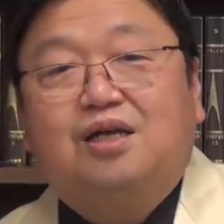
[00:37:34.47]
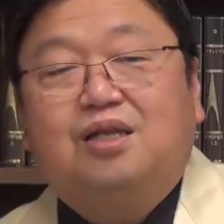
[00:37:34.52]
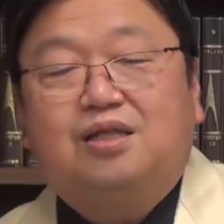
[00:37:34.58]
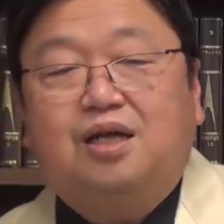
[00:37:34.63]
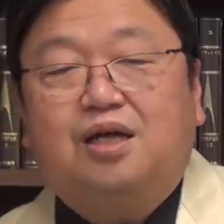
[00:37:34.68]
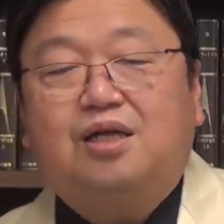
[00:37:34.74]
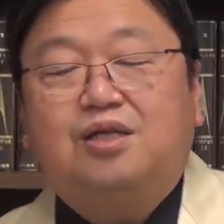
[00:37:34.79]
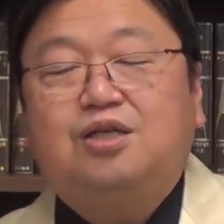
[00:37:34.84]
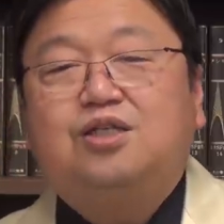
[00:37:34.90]

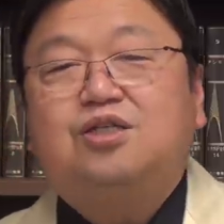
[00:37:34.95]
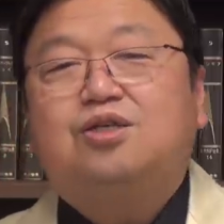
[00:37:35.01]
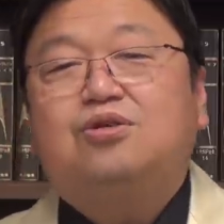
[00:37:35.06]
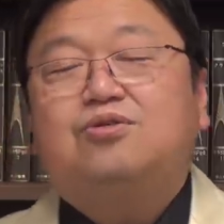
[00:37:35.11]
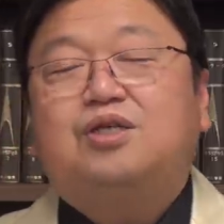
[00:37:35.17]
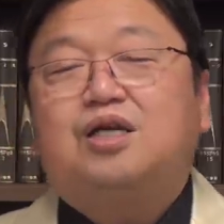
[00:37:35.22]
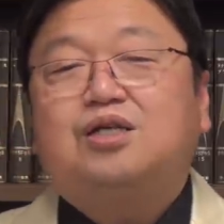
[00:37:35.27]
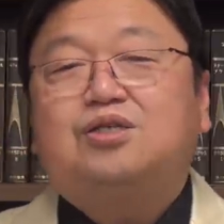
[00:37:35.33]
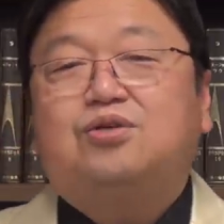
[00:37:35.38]
で、日
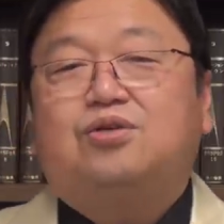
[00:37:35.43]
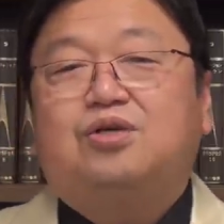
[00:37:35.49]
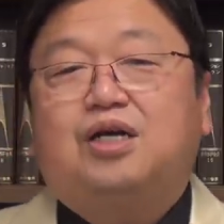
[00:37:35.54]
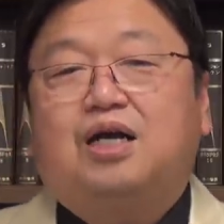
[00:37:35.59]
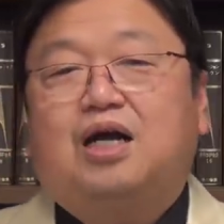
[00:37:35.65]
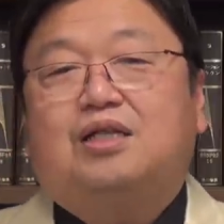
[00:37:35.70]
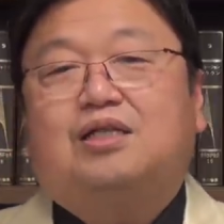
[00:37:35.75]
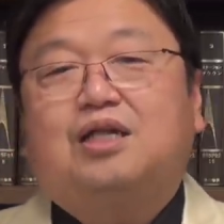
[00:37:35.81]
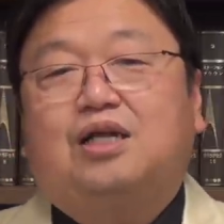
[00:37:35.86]
露戦争に
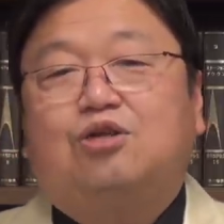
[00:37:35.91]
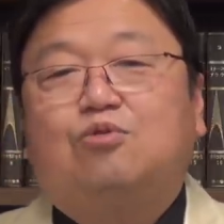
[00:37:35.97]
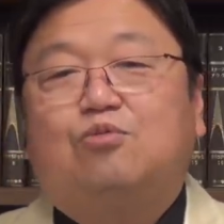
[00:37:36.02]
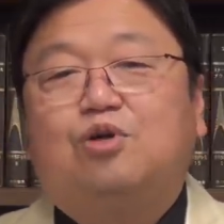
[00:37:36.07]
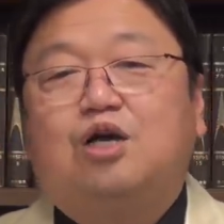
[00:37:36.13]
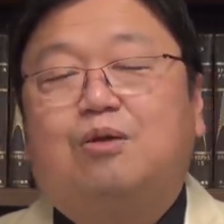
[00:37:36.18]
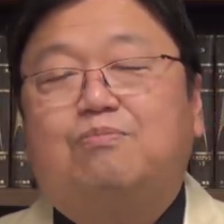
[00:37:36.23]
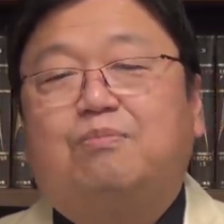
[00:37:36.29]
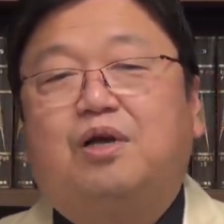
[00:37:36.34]
勝ったの
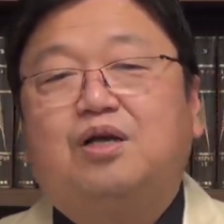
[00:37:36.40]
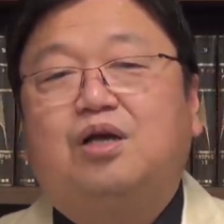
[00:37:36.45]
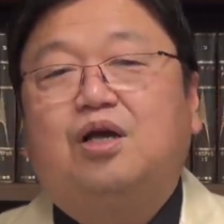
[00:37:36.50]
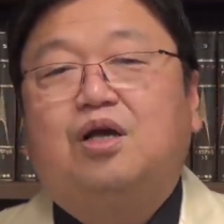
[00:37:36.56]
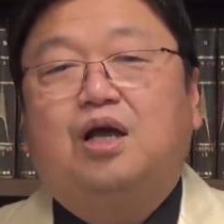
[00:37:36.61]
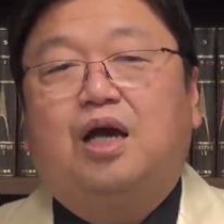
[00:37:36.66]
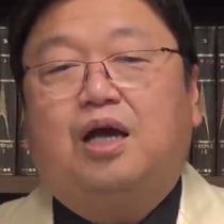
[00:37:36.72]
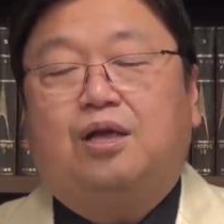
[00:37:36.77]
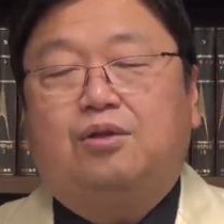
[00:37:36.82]
もやっぱり、
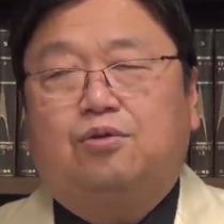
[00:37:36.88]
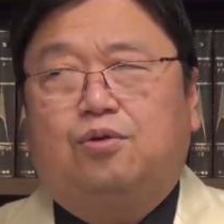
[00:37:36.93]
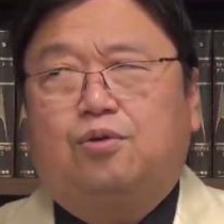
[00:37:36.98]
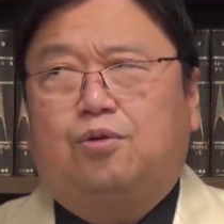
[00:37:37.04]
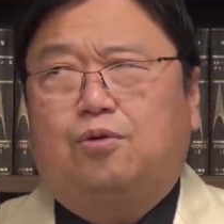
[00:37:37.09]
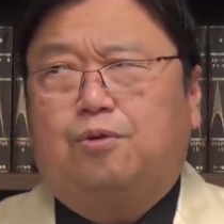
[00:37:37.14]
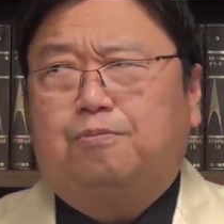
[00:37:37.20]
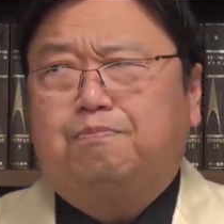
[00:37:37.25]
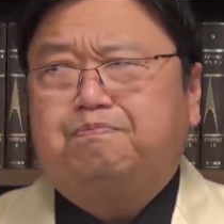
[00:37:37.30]
あ
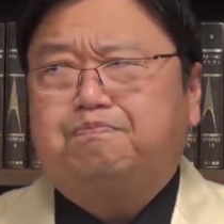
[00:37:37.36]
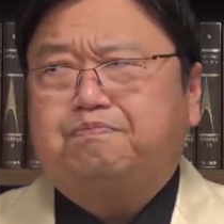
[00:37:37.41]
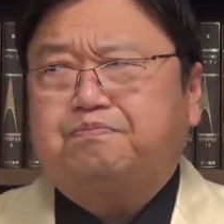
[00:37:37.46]
の、